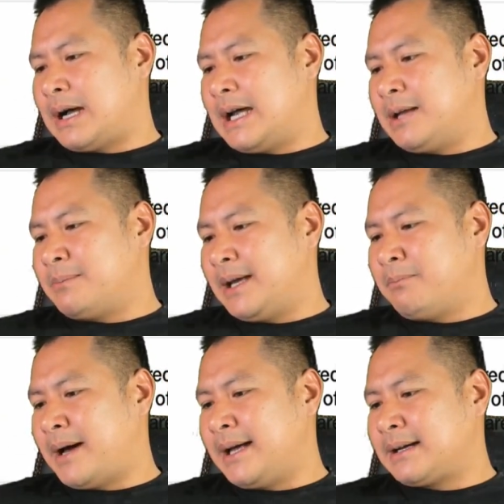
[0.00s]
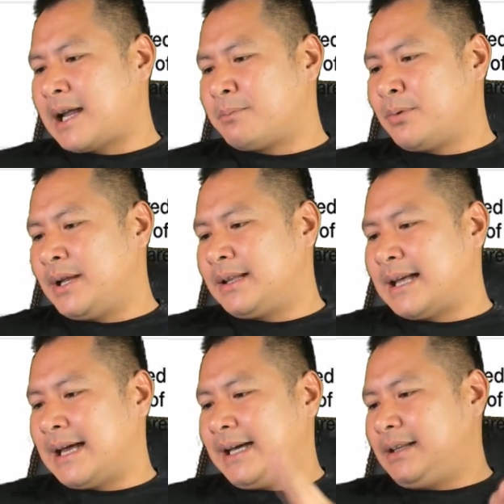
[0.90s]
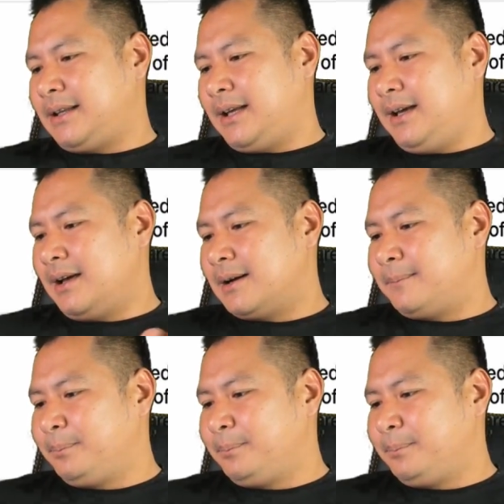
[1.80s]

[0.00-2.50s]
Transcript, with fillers: ay may bicarbonate na 80,